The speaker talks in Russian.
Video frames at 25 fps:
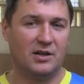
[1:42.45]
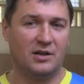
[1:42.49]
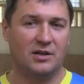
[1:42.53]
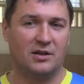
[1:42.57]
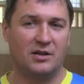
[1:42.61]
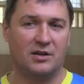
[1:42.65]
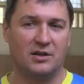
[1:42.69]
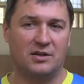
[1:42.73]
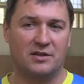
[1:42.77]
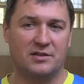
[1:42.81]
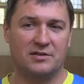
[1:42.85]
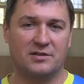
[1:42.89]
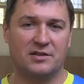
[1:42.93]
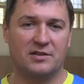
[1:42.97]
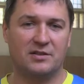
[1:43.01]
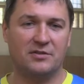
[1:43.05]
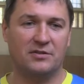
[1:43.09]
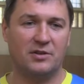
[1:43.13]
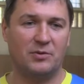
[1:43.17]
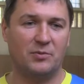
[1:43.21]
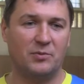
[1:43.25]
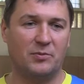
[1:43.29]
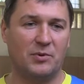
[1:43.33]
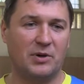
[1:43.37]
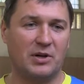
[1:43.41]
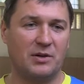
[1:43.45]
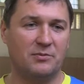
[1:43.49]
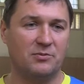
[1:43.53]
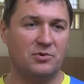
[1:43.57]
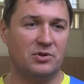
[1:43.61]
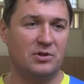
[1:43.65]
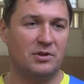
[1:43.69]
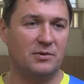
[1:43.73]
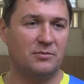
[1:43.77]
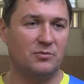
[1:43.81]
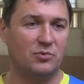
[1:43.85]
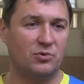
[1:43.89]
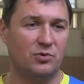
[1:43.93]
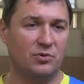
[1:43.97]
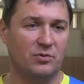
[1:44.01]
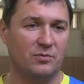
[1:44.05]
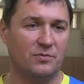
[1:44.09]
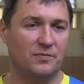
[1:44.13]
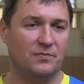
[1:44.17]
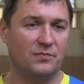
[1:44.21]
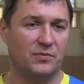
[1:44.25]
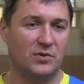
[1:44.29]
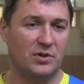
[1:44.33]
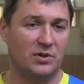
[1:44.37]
Э, за это время, пока мы там будем,